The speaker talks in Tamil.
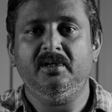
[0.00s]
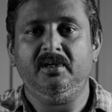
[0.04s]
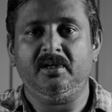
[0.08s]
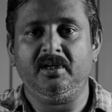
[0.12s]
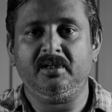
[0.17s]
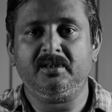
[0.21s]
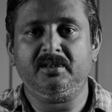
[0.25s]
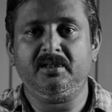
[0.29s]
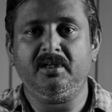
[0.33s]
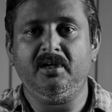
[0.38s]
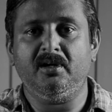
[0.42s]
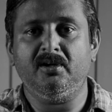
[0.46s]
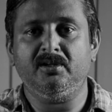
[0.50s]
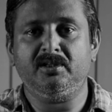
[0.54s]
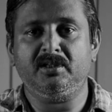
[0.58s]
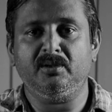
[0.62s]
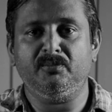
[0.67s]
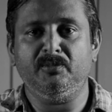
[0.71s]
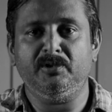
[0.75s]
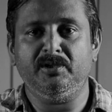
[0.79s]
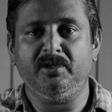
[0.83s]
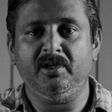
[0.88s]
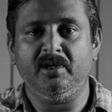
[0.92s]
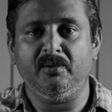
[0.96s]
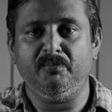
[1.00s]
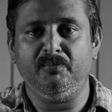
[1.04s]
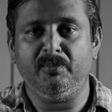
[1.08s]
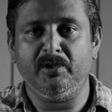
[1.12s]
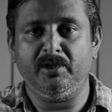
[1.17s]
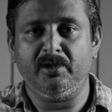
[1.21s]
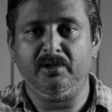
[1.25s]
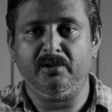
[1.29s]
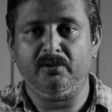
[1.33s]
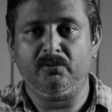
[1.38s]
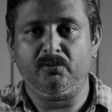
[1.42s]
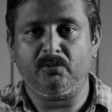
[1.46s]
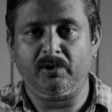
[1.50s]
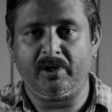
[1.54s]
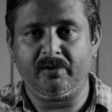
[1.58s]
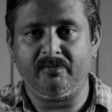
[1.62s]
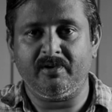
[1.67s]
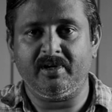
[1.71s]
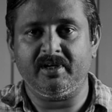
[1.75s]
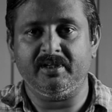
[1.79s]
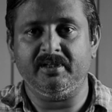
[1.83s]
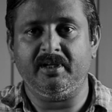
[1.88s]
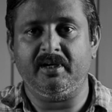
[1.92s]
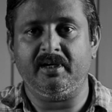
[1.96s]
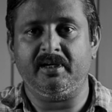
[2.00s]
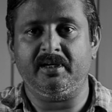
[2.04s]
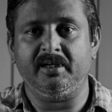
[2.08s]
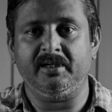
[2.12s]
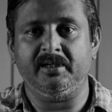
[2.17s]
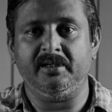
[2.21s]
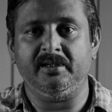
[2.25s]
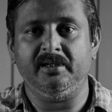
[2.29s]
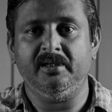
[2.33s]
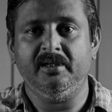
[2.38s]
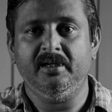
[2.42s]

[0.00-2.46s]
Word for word: ரத்த அழுத்தம் வந்து ரொம்ப குறைவாக இருந்திருக்கு